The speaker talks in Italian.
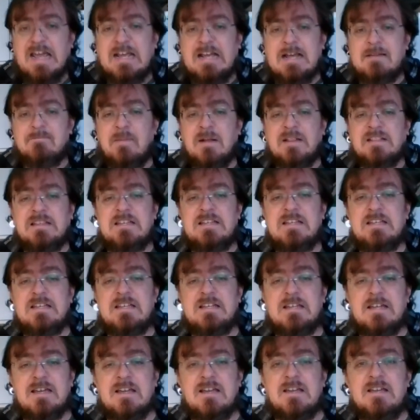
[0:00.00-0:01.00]

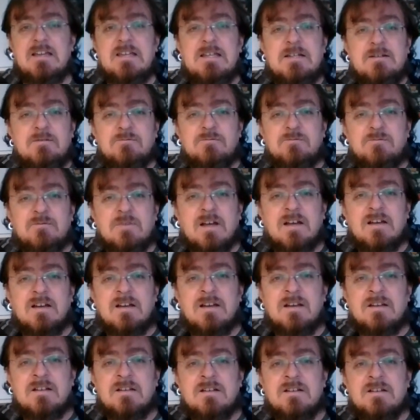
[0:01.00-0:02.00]
capatine in una
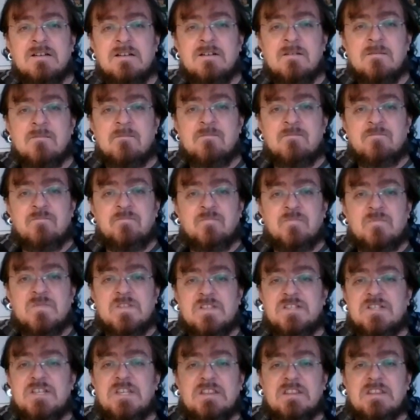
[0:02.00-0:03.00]

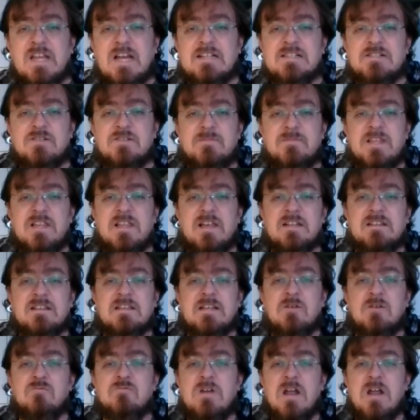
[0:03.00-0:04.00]
città somigliante
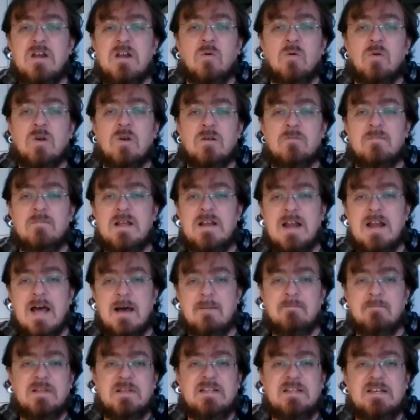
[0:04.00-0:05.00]
a un'enorme
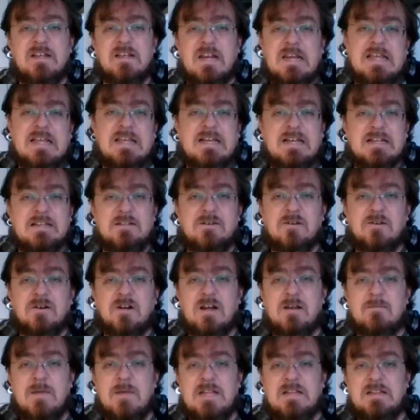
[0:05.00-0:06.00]
lapide ricca di
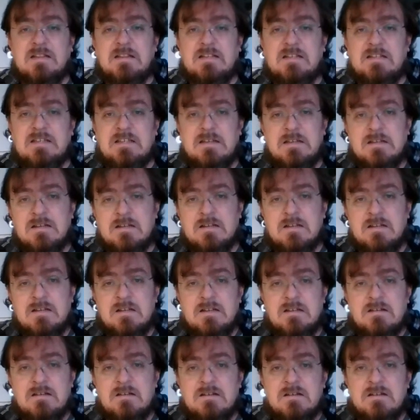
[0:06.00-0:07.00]
ornamenti.
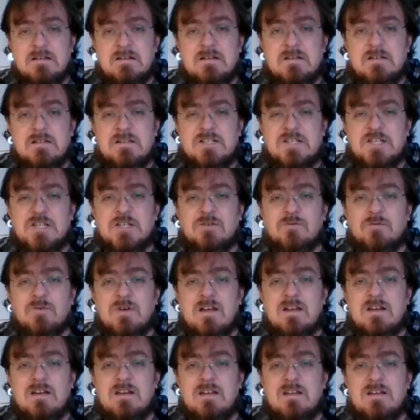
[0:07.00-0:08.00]
Cinque
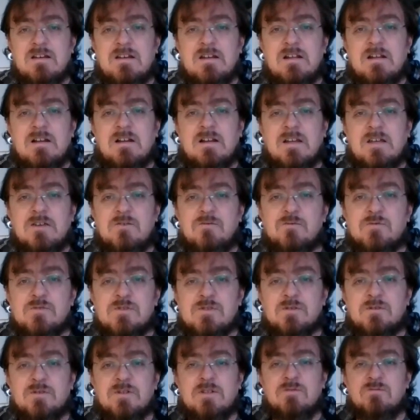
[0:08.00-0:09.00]
anni nel
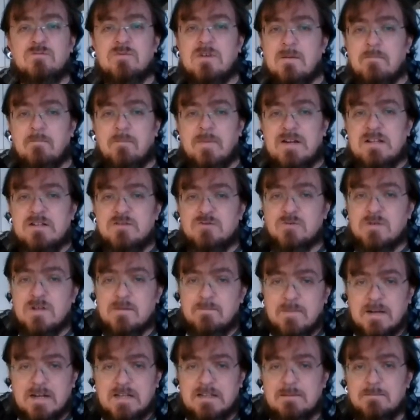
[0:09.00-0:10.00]
chiuso di una prigione
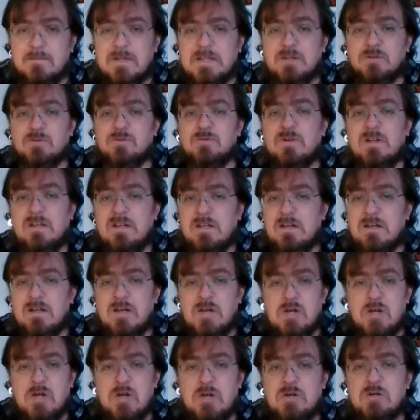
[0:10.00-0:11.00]
per debitori,
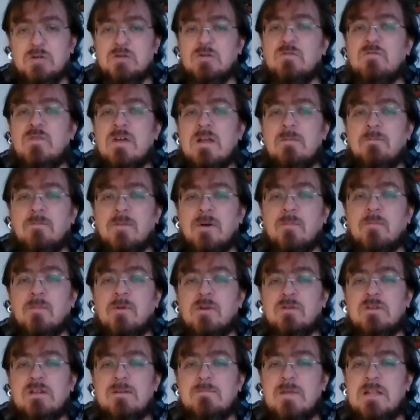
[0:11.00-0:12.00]
dove il proprio
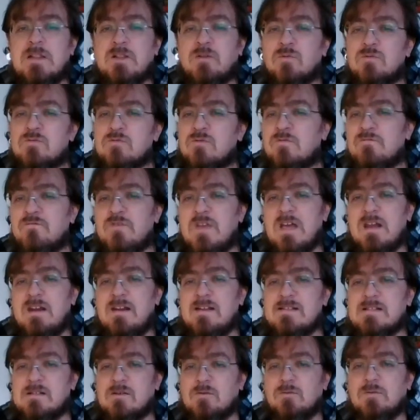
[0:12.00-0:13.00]
debito non viene
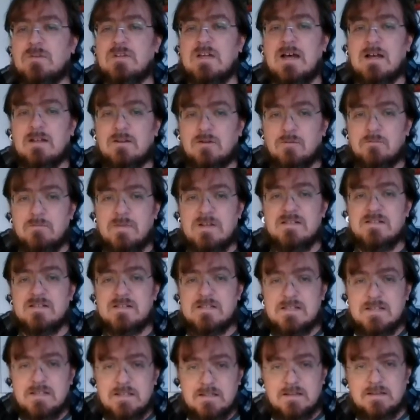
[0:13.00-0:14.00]
scontato,
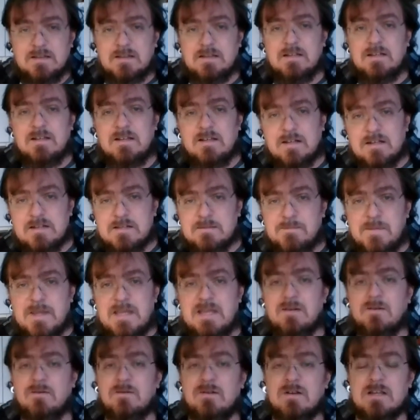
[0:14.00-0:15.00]
bensì di
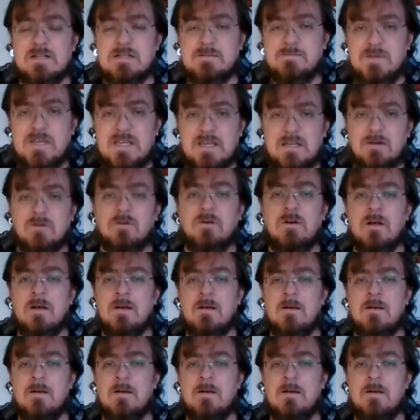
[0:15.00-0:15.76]
respiro in respiro